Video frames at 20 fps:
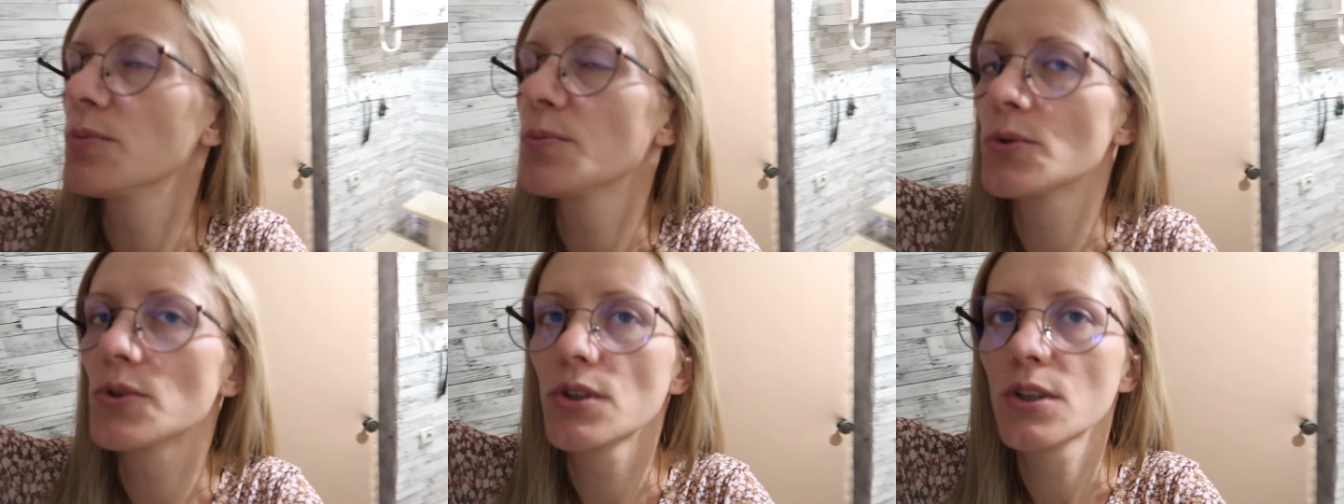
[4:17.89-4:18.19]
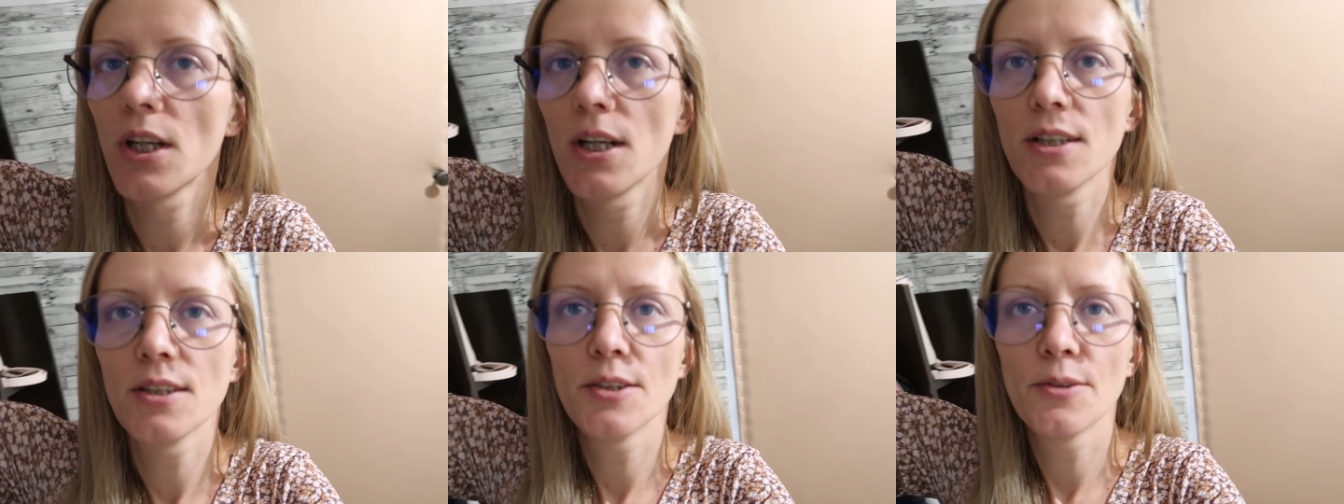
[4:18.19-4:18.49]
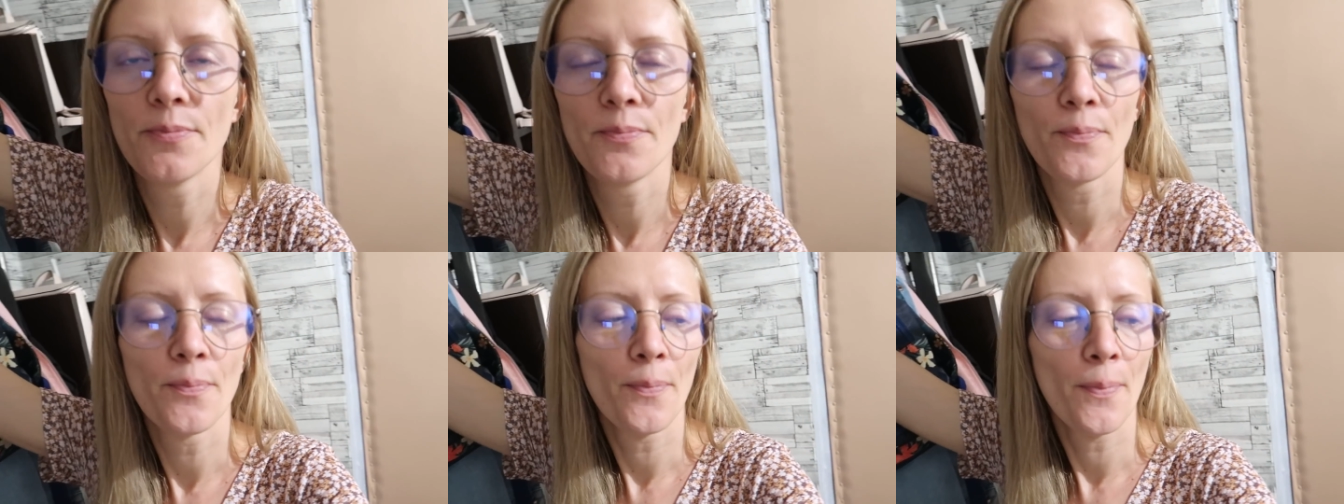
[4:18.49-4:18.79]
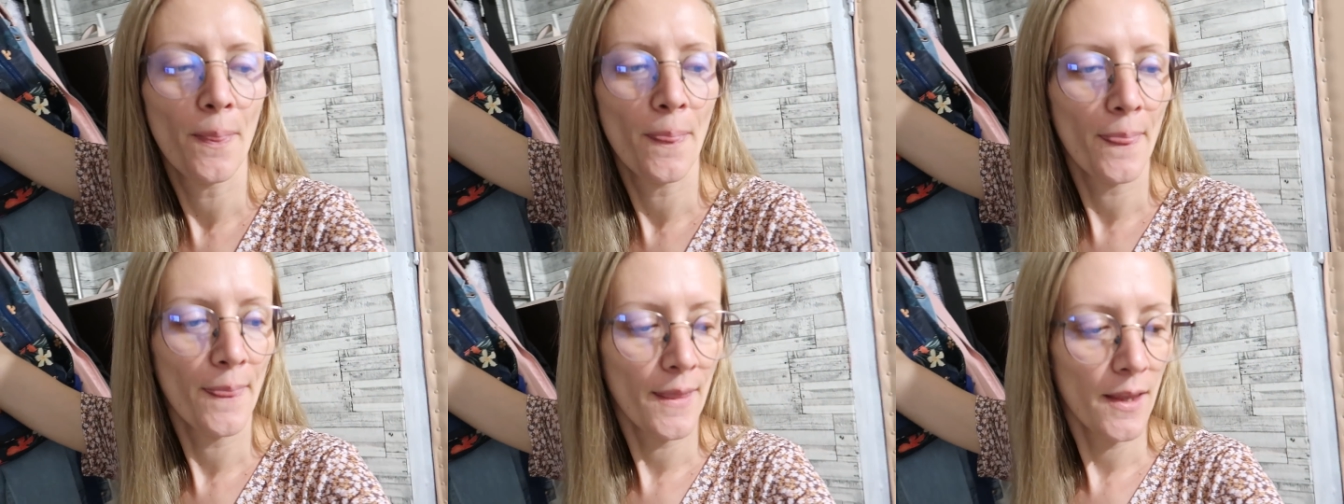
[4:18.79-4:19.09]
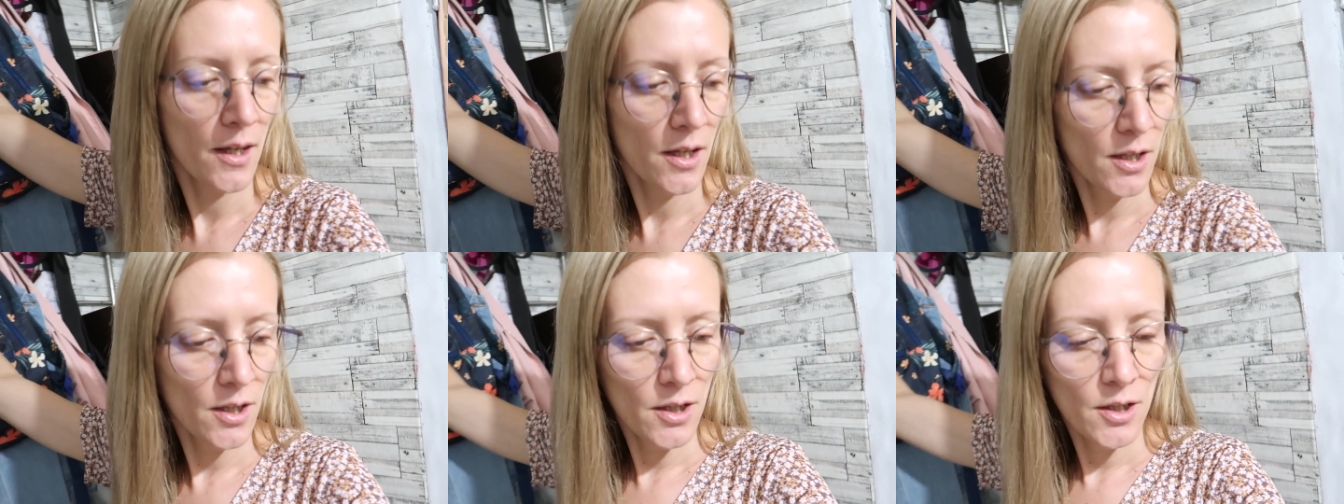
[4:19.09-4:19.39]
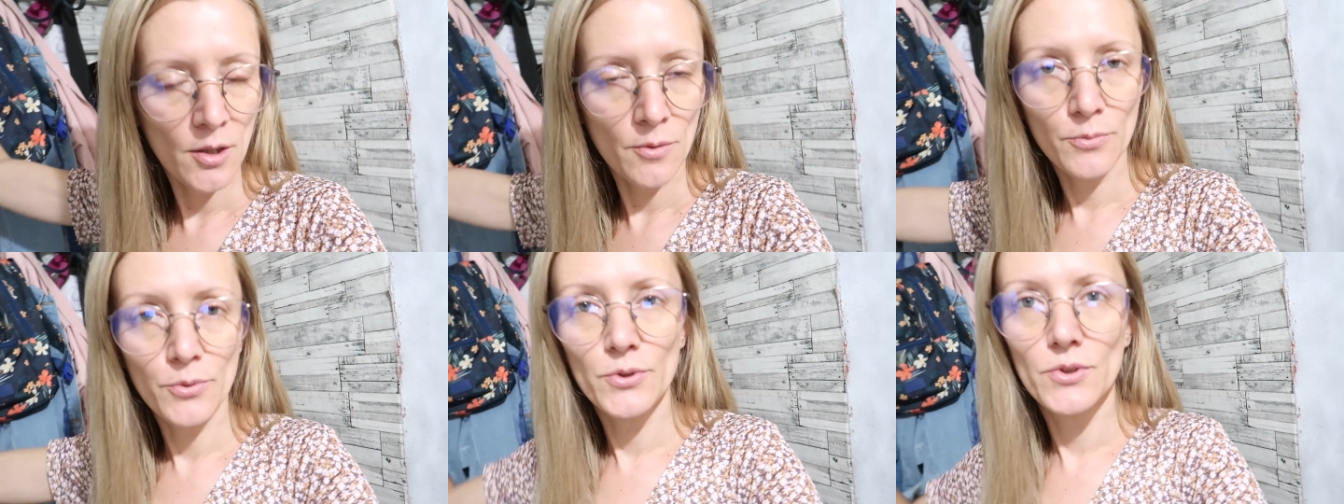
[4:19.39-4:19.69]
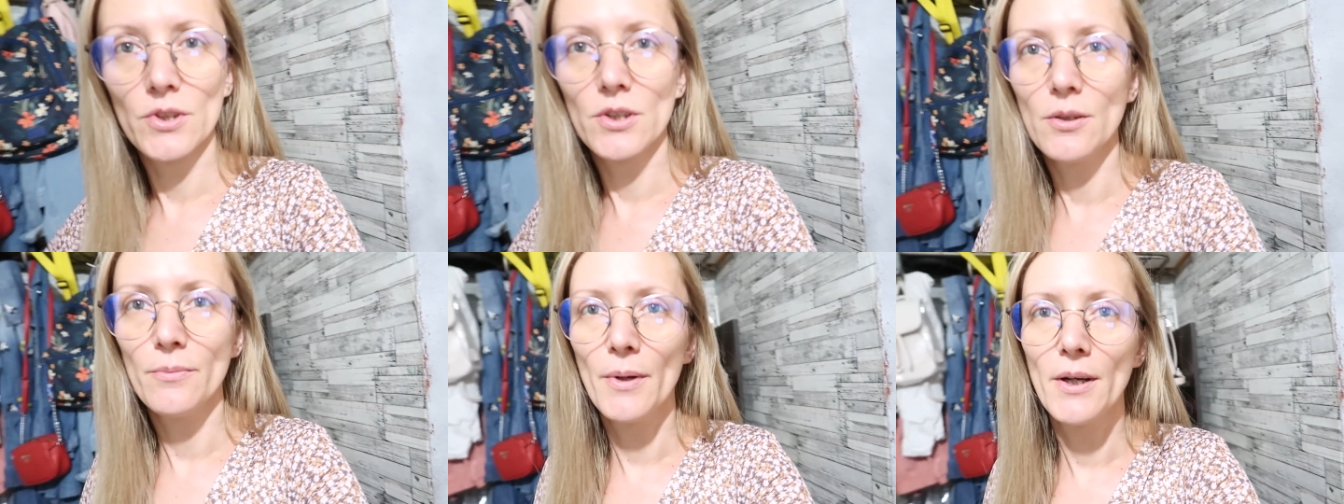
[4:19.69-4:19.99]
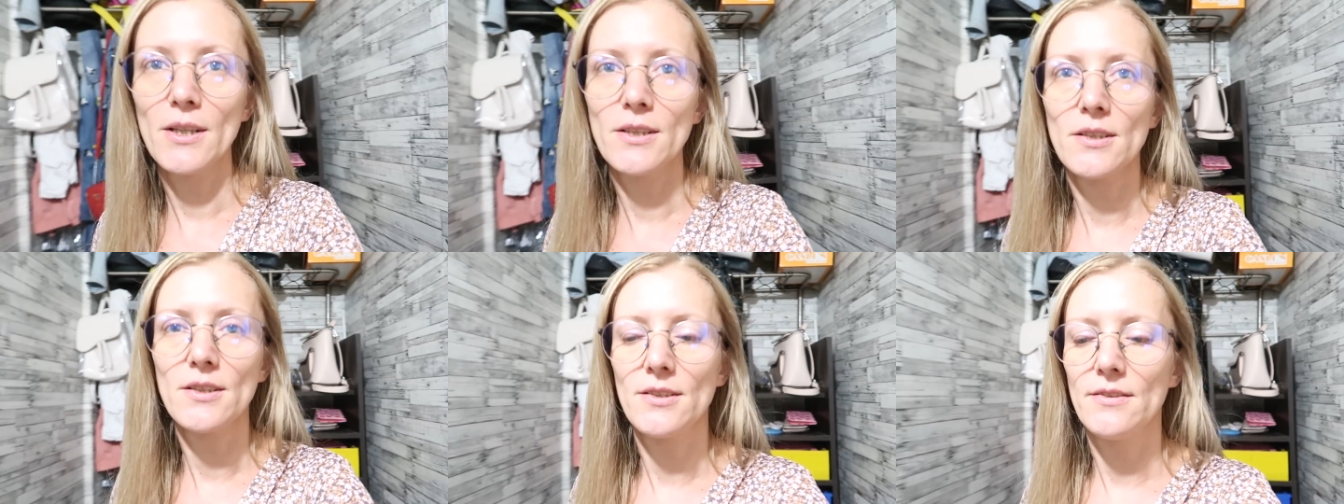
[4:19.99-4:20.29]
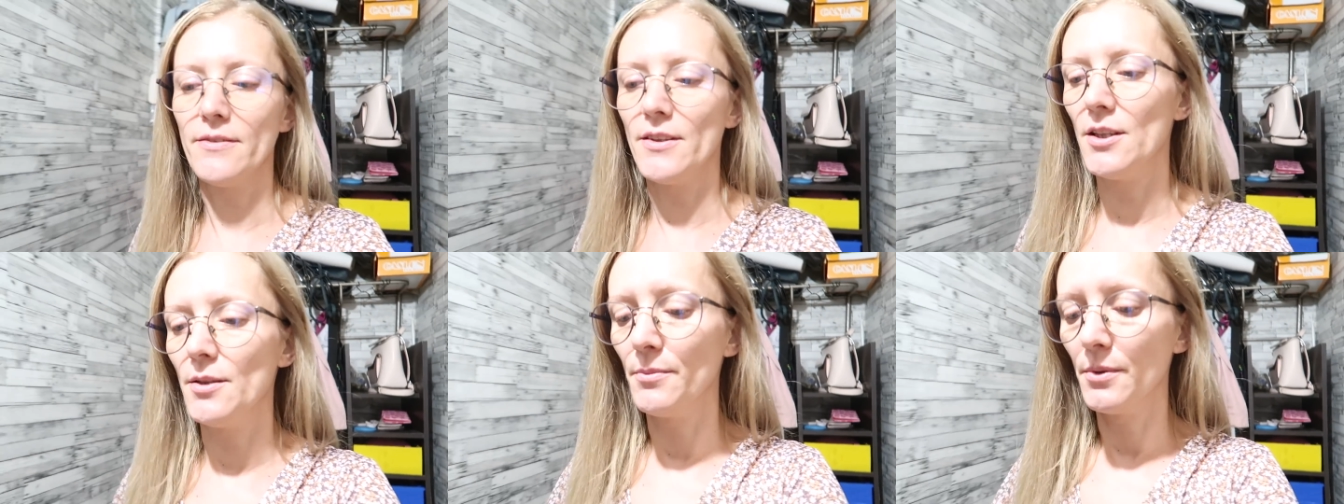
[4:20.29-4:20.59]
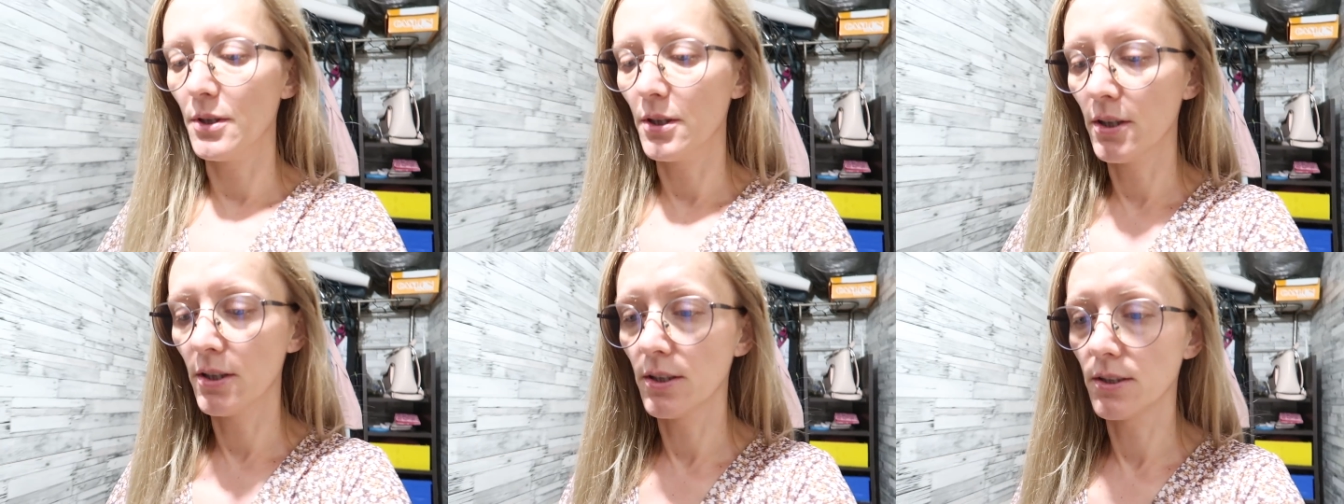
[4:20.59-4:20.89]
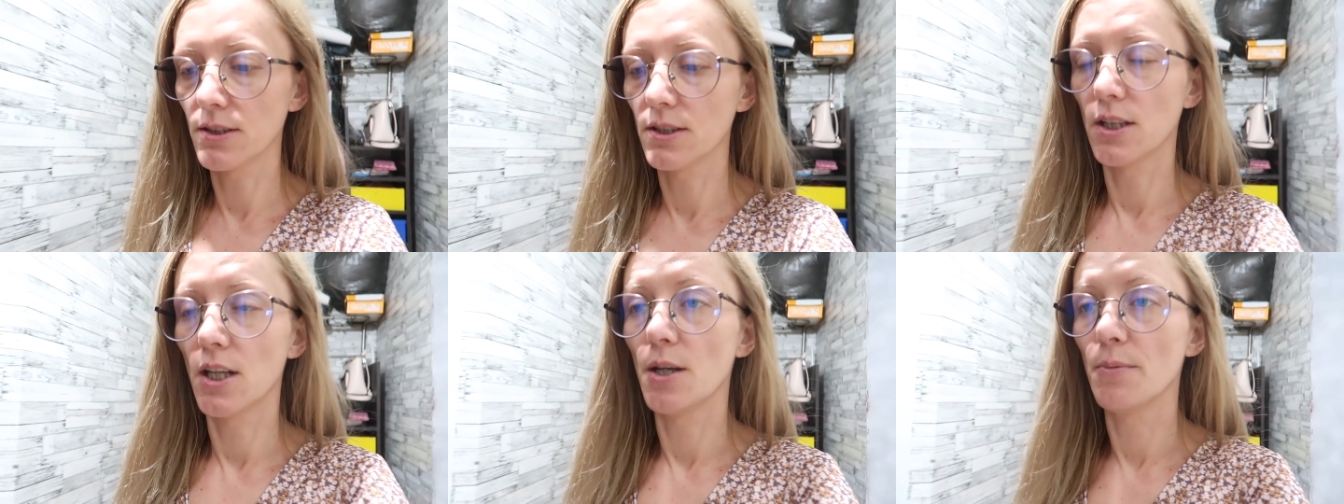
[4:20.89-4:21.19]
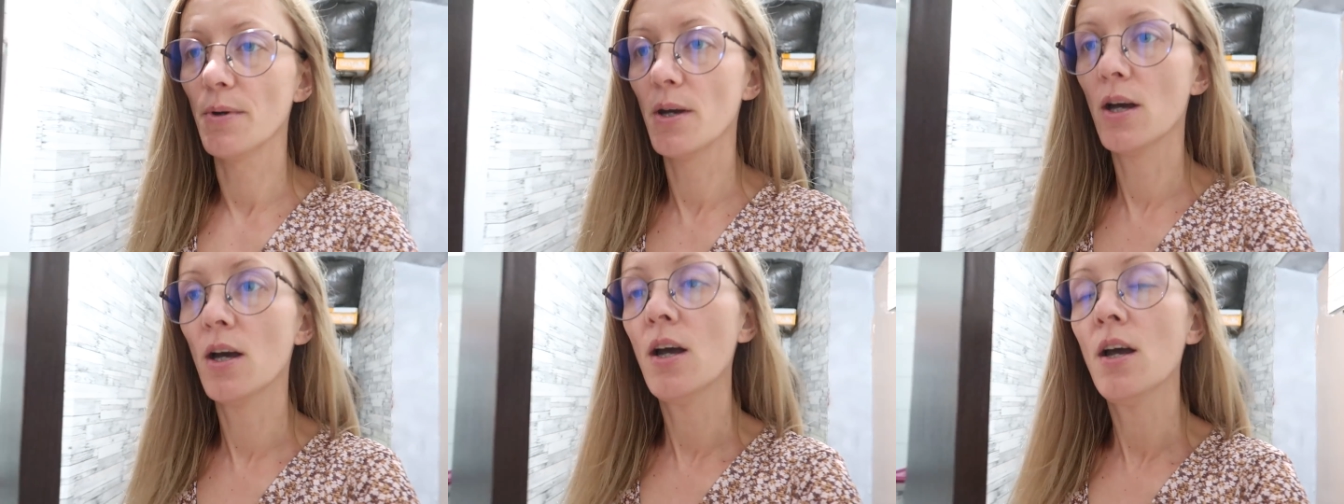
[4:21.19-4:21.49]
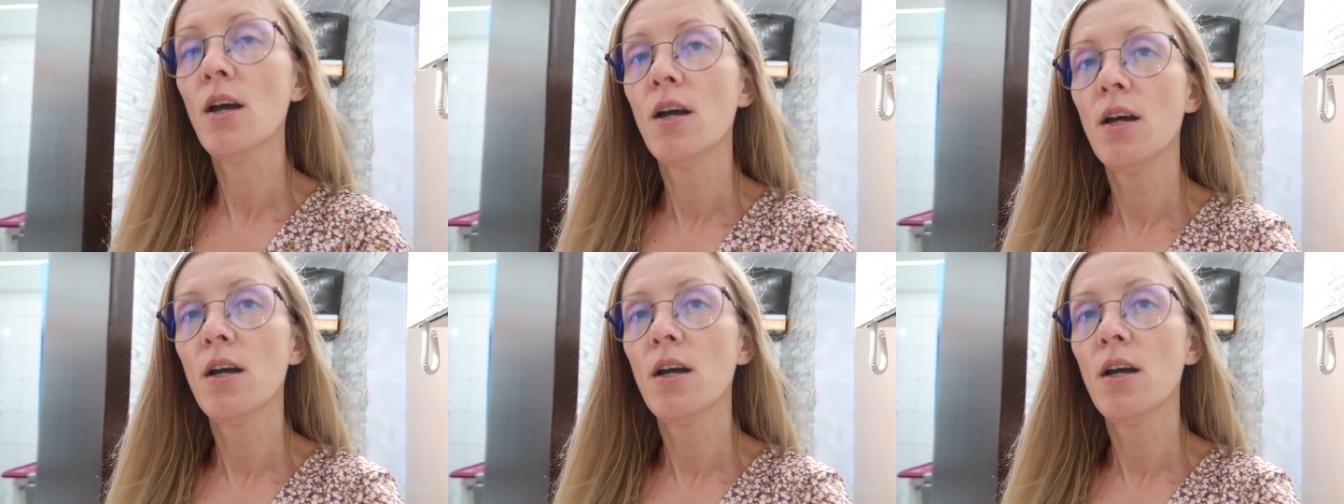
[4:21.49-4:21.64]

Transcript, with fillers: отпускать. Пусть занимается своими делами.